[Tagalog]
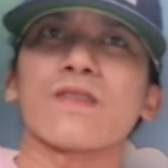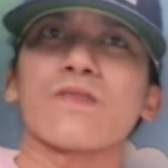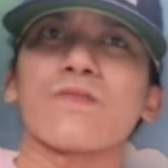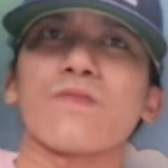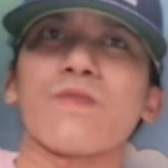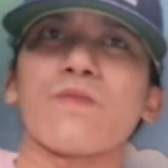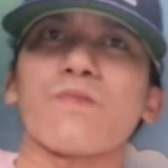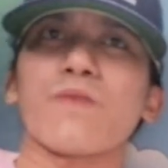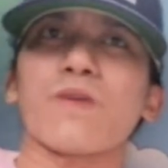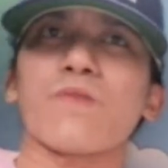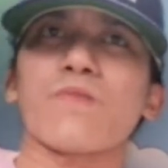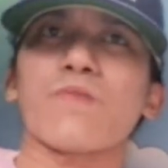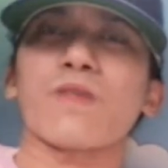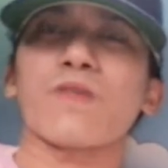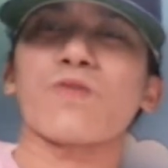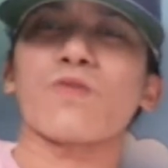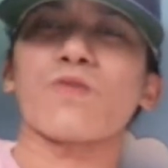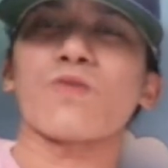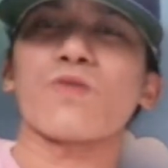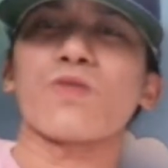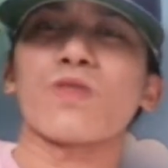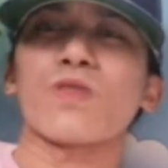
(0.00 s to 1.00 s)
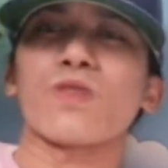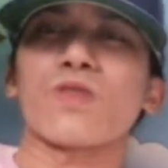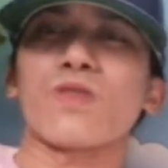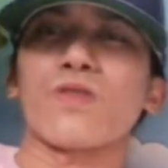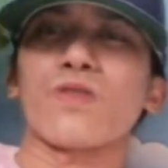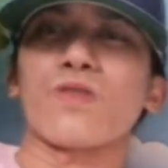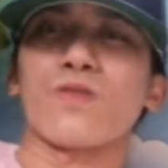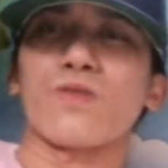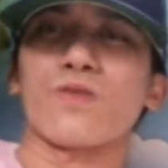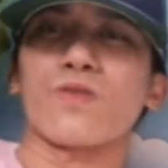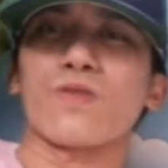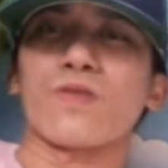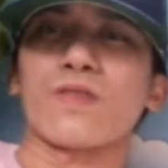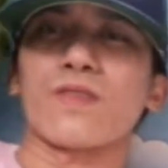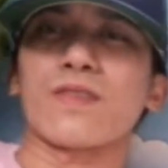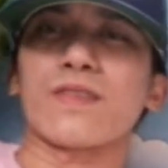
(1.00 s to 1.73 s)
mapagpatuloy ko yung